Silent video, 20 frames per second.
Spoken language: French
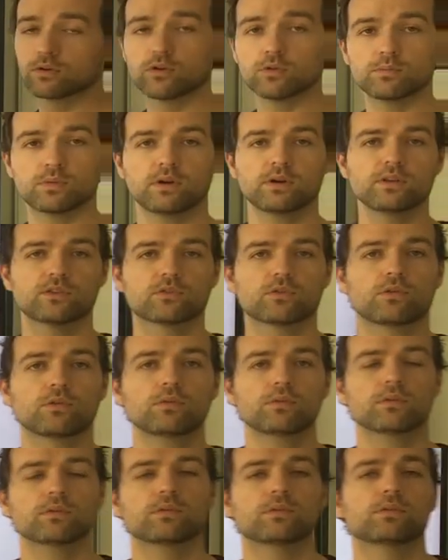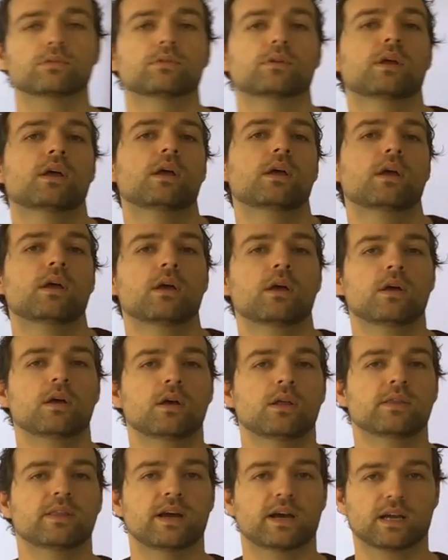comment est-ce qu'on euh,
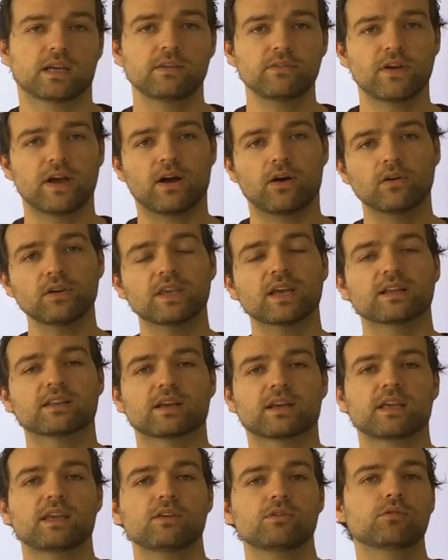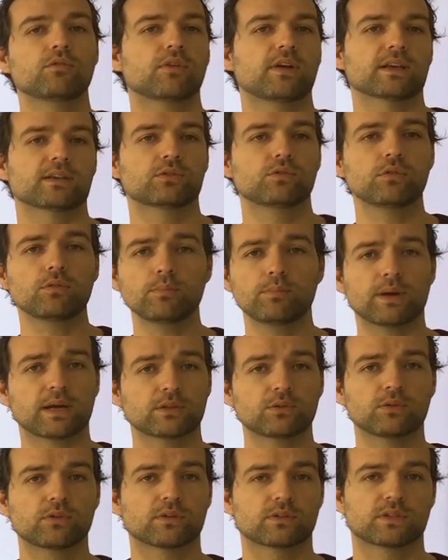arrive à encadrer une fraction
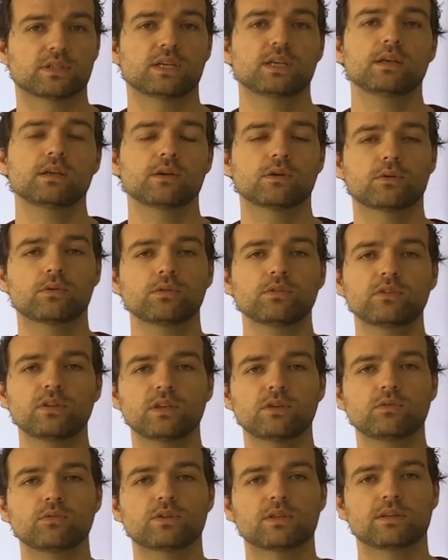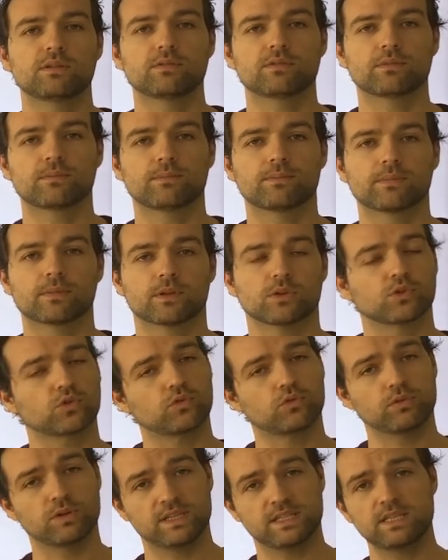par deux entiers consécutifs. Je
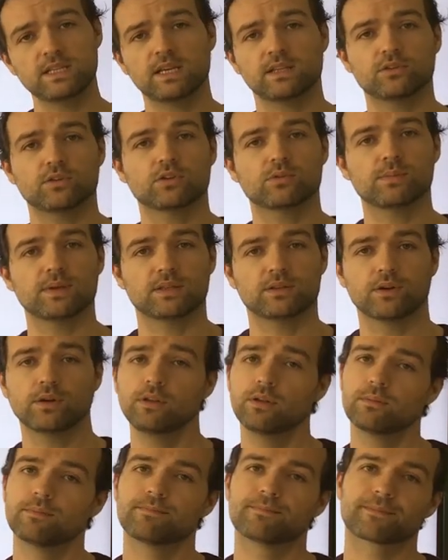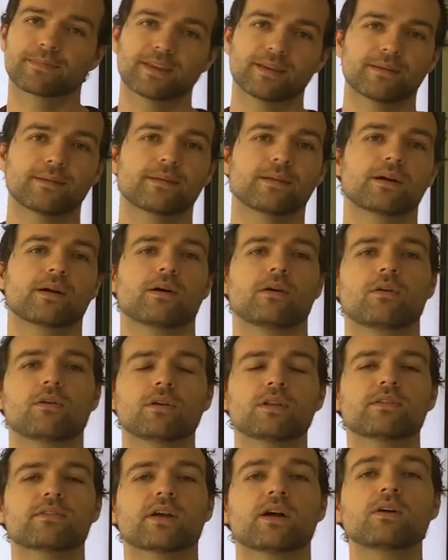vous l'ai dit, il y a d'autres méthodes.
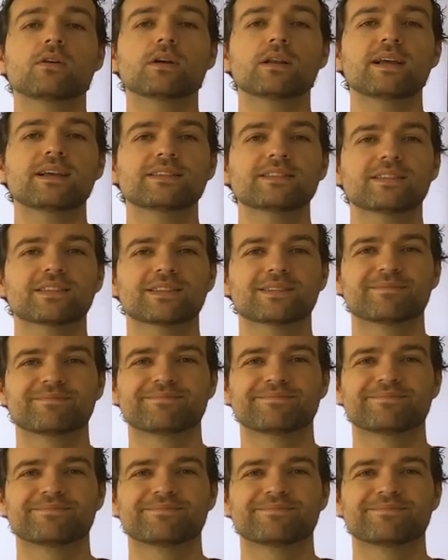On les verra en classe.